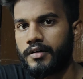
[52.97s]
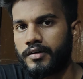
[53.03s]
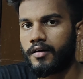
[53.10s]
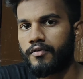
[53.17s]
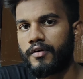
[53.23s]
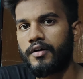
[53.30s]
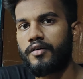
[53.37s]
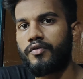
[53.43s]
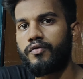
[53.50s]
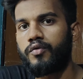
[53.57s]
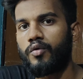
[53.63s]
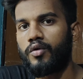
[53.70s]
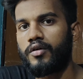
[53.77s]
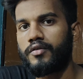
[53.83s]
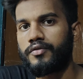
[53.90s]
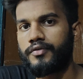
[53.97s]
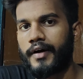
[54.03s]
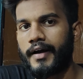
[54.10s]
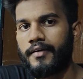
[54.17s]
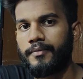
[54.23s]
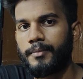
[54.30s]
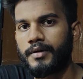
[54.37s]
लगभग फोर
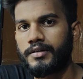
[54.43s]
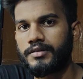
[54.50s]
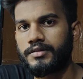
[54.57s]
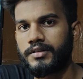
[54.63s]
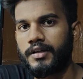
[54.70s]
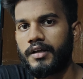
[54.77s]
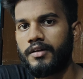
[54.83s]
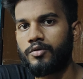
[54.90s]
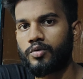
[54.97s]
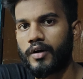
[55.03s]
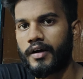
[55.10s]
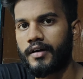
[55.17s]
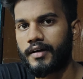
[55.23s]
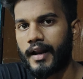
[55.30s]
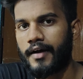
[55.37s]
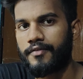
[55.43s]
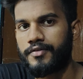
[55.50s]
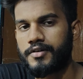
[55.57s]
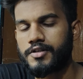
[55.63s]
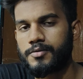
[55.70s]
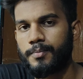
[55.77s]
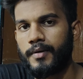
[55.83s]
फाइव मंथ से थोड़ा
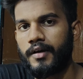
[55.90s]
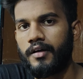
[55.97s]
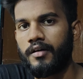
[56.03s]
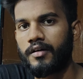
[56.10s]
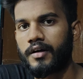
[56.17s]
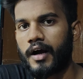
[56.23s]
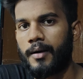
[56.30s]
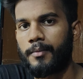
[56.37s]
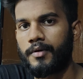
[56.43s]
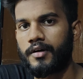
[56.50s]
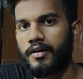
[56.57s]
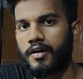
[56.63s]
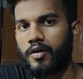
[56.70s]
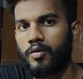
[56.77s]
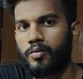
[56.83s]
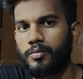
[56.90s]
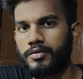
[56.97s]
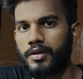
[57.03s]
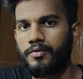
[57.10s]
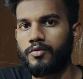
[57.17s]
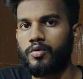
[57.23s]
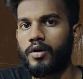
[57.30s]
ग्राफिक्स पे काम कर रहा हूँ
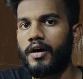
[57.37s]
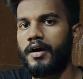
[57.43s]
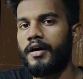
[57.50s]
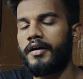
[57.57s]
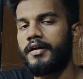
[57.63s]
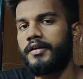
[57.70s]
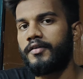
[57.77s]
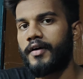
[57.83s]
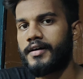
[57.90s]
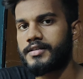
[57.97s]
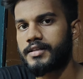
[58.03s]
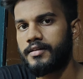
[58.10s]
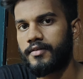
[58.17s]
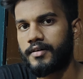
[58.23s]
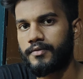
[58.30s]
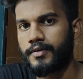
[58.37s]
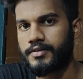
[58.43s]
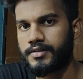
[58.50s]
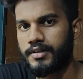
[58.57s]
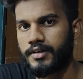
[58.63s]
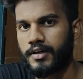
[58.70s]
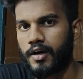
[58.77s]
मतलब तो थोड़ा एडवांस लेवल पर
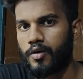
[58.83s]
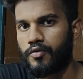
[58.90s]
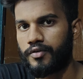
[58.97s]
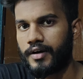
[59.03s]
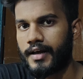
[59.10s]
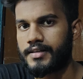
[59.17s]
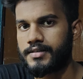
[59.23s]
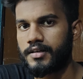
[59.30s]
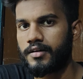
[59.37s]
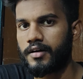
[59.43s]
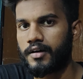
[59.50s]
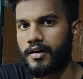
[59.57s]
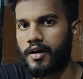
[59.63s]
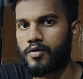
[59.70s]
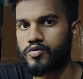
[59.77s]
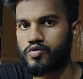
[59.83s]
सीख रहा हूँ फ्रीलांसिंग कर रहा